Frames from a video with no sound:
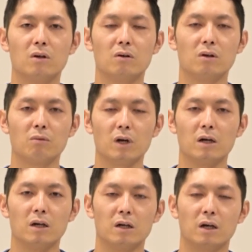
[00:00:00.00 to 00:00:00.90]
これは
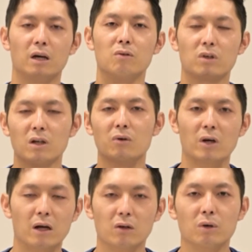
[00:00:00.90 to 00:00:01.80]
肺の機能
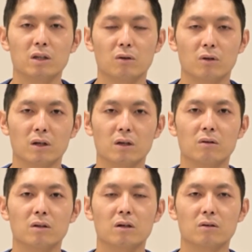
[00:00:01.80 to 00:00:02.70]
が弱ってるだけで
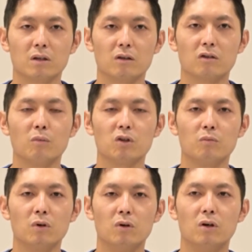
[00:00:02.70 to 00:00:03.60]
はなくてそもそ
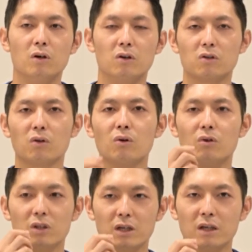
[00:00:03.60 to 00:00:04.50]
も
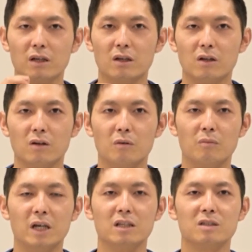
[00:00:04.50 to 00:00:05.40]
ストローで
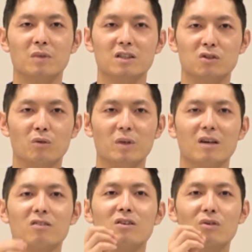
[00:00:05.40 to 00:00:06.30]
毎日毎日飲み
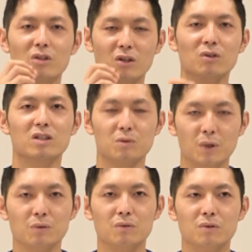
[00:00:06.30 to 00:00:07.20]
やすいように飲んでし
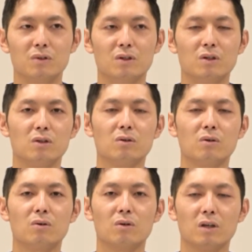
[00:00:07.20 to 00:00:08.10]
まうというと
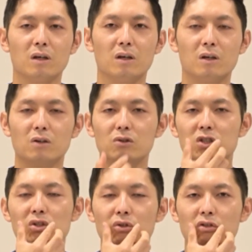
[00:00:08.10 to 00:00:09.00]
ころで
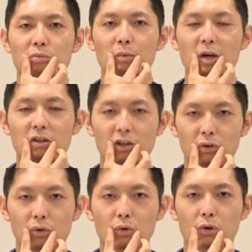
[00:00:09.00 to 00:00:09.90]
口をすぼませる